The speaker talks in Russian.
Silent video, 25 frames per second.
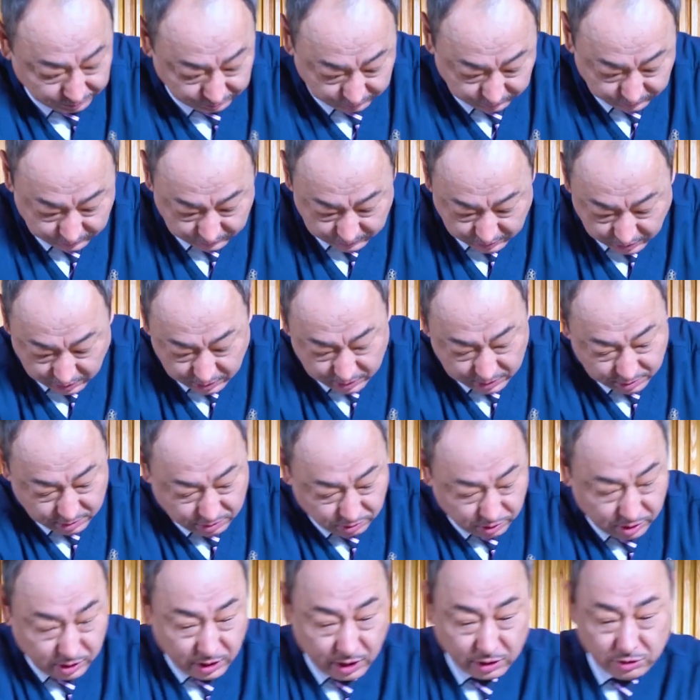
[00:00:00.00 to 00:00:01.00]
Сейчас покажу.
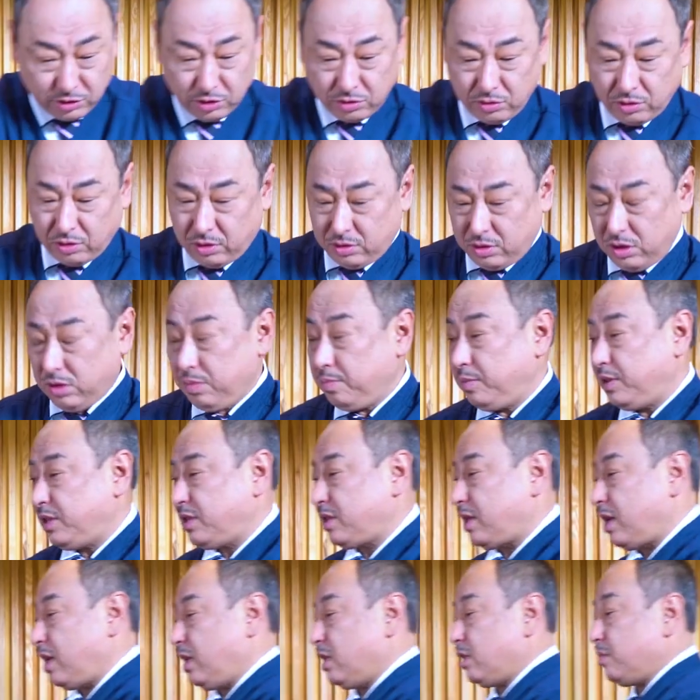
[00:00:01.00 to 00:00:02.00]
В любом
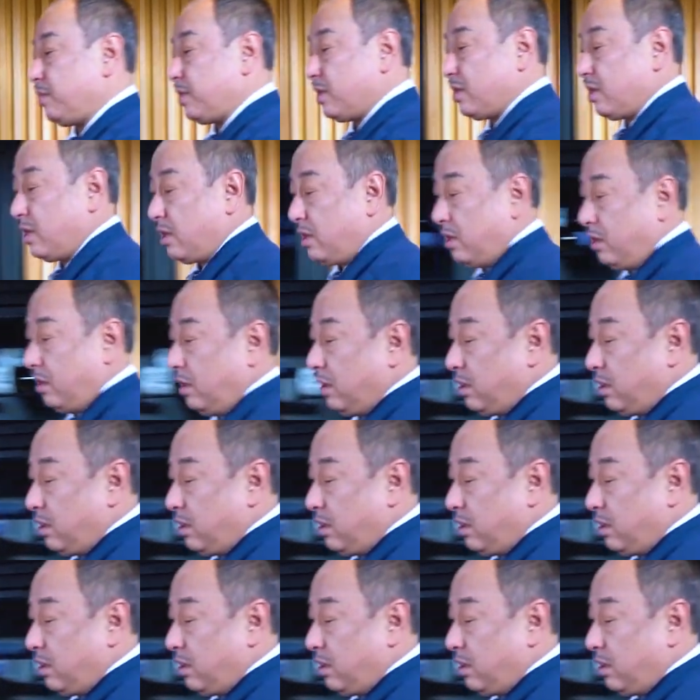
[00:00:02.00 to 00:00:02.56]
случае, рыбу